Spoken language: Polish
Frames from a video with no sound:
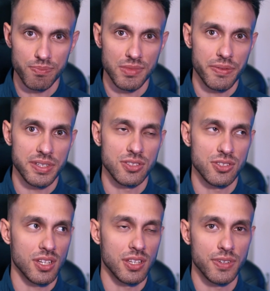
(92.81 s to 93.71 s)
Nawet
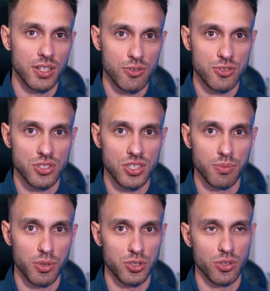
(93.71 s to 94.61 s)
średniej wielkości
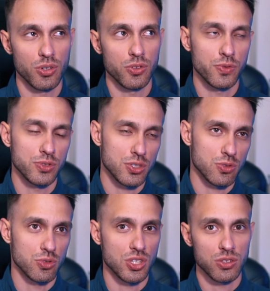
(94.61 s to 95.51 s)
monitory od
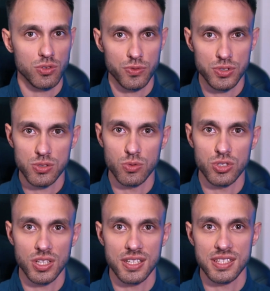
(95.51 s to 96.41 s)
23 do
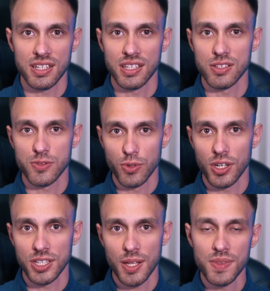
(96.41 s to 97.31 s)
24 120 z Full
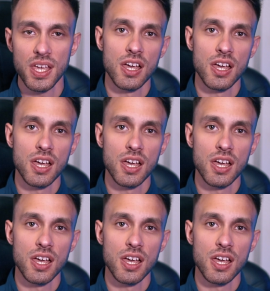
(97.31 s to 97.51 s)
HD